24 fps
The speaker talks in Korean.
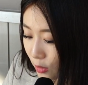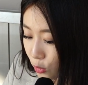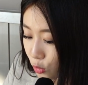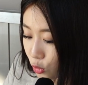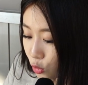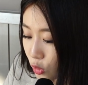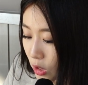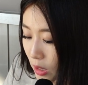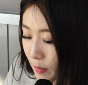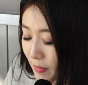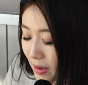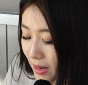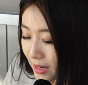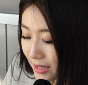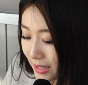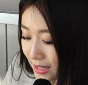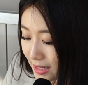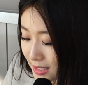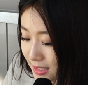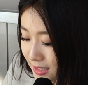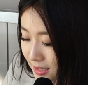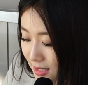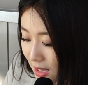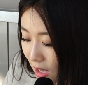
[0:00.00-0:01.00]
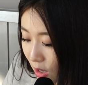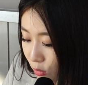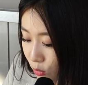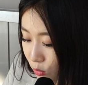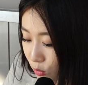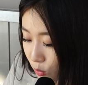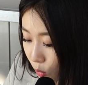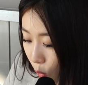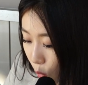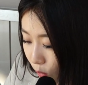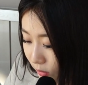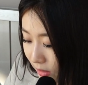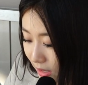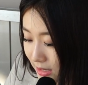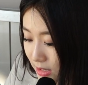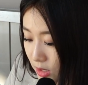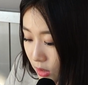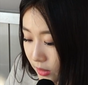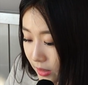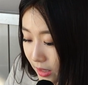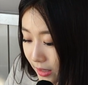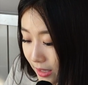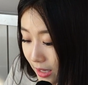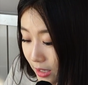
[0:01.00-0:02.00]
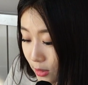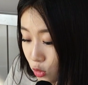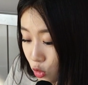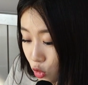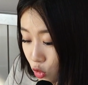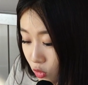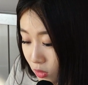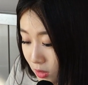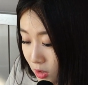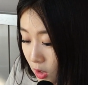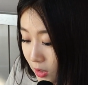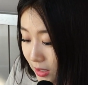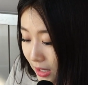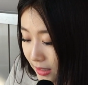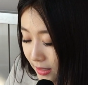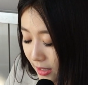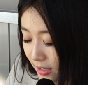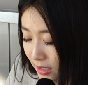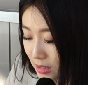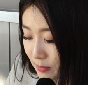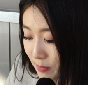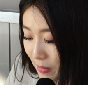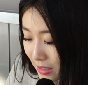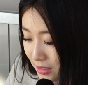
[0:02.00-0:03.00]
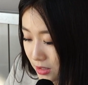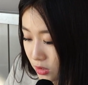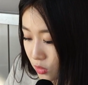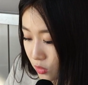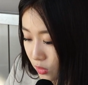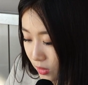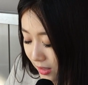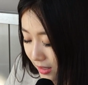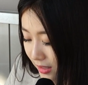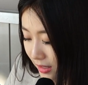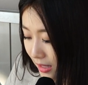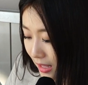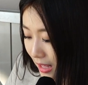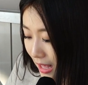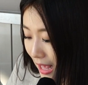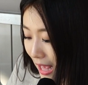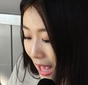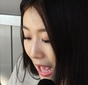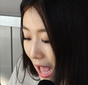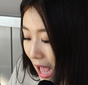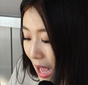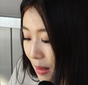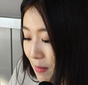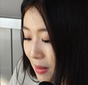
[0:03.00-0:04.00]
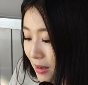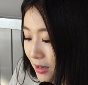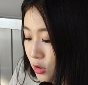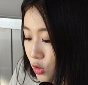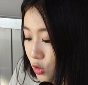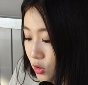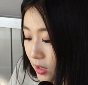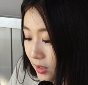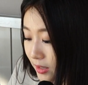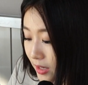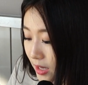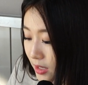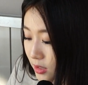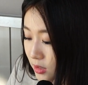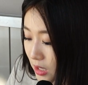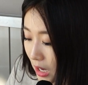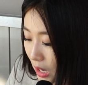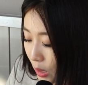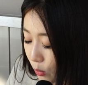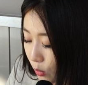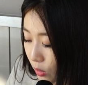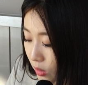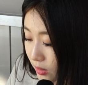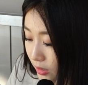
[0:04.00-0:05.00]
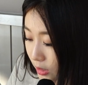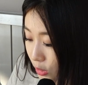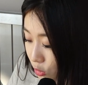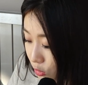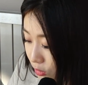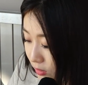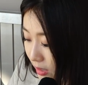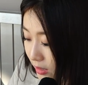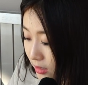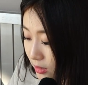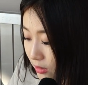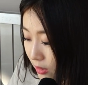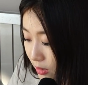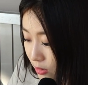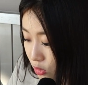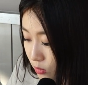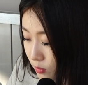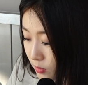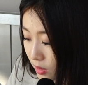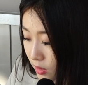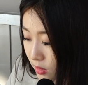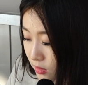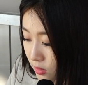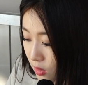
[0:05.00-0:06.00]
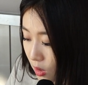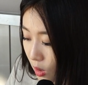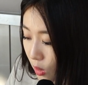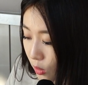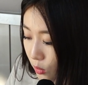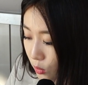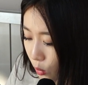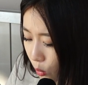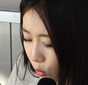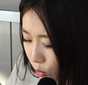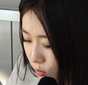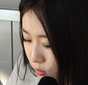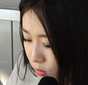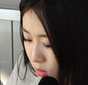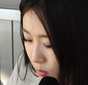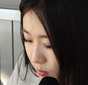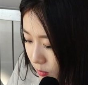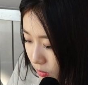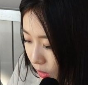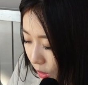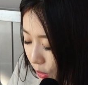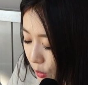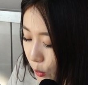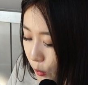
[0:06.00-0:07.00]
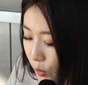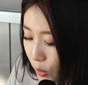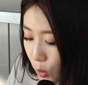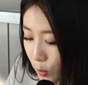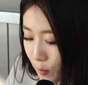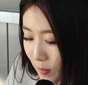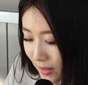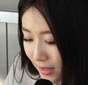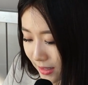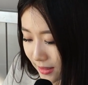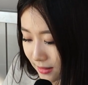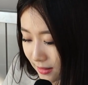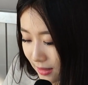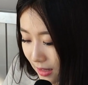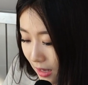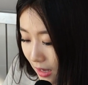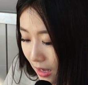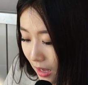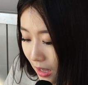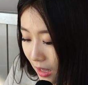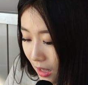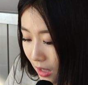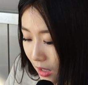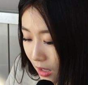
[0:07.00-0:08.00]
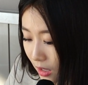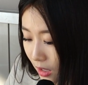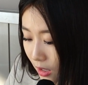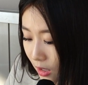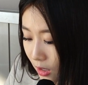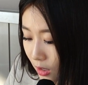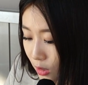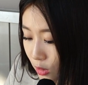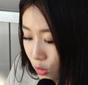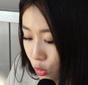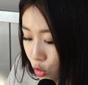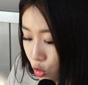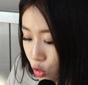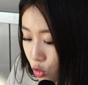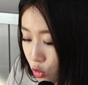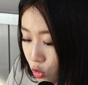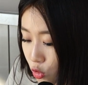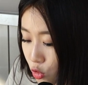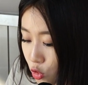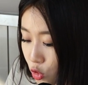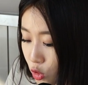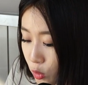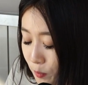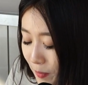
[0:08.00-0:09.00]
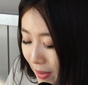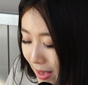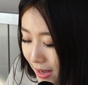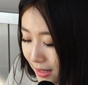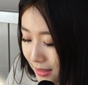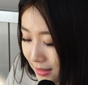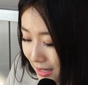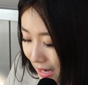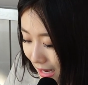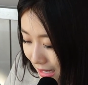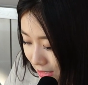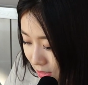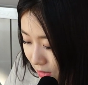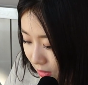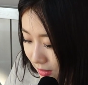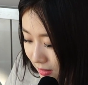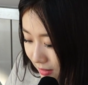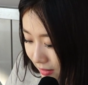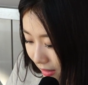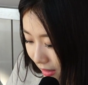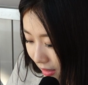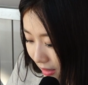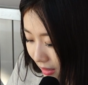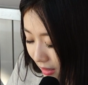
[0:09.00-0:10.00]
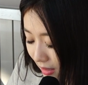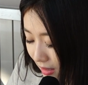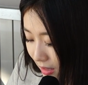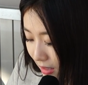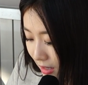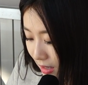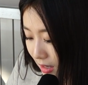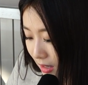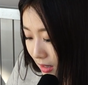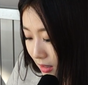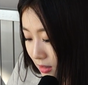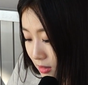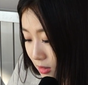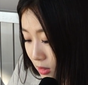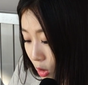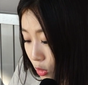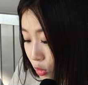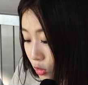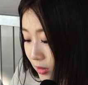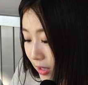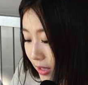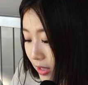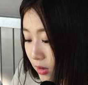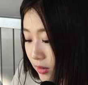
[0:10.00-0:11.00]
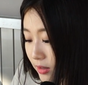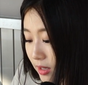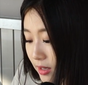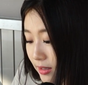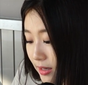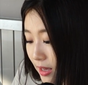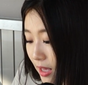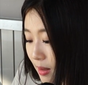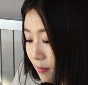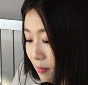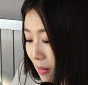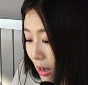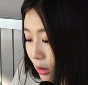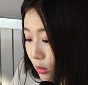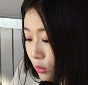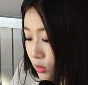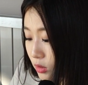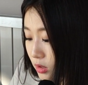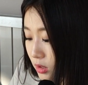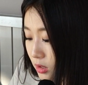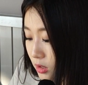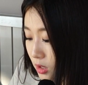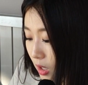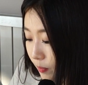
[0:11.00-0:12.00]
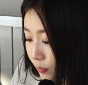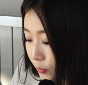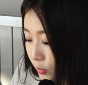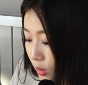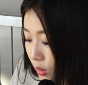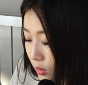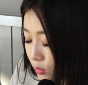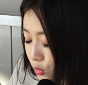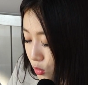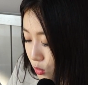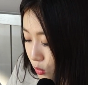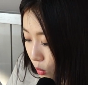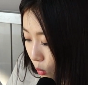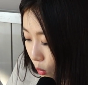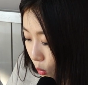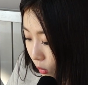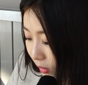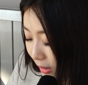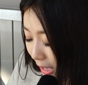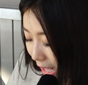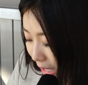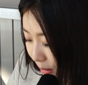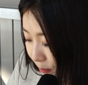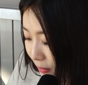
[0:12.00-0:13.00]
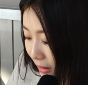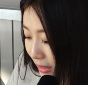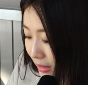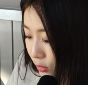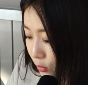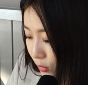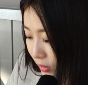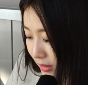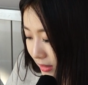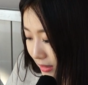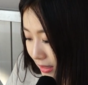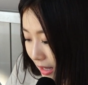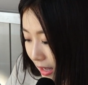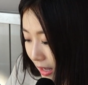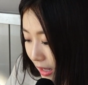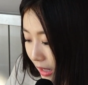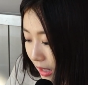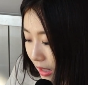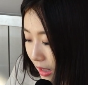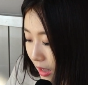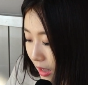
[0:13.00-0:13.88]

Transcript: 9회 말 1사 후 오대석에게 중전 안타를 맞은 뒤 하막수에게 4월 2루타를 내주면서 동점을 허용하고 말았다. 추구수 105개, 선우 대형에게 마운드를 넘겨주고 강판됐다.